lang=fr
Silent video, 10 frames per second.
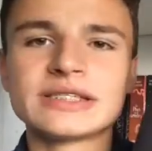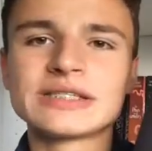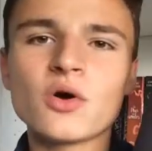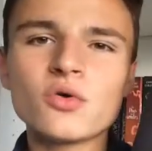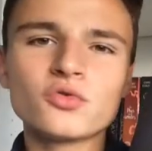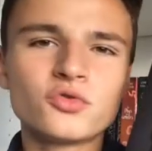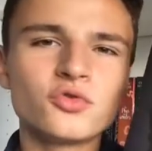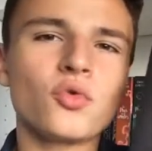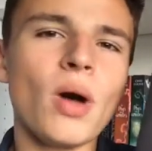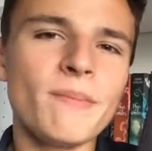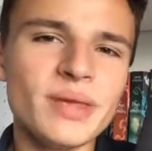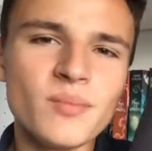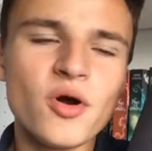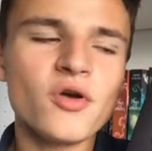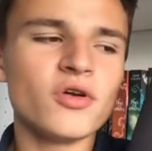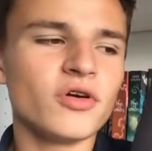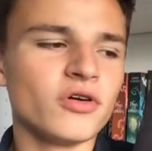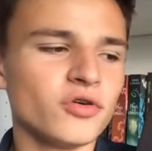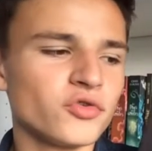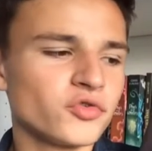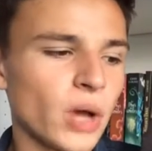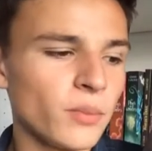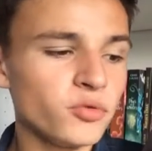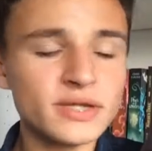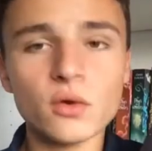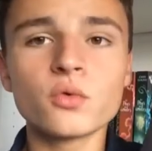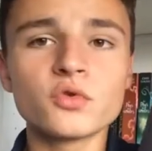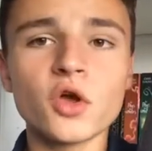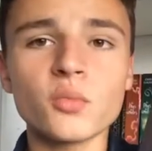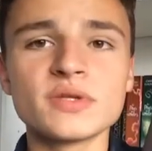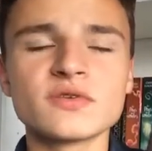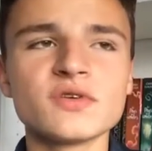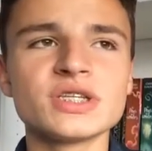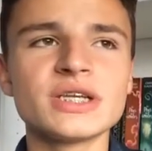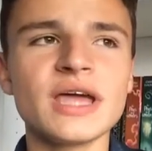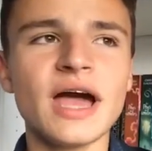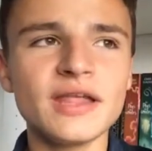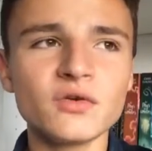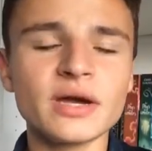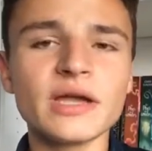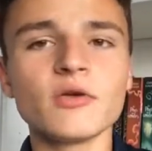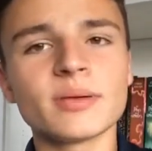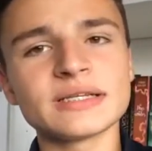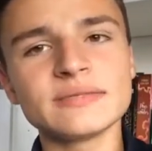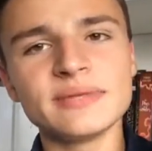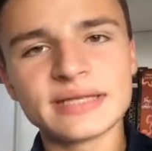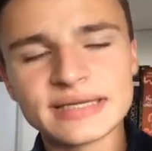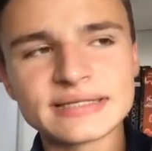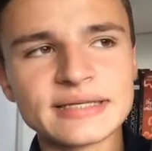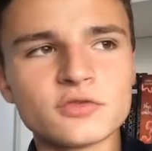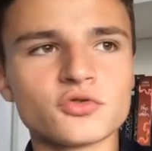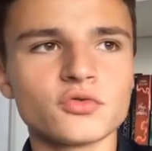Sans 2-3 bémols, euh, ça aurait pu être en coup de cœur puisque j'ai adoré le principe des cassettes.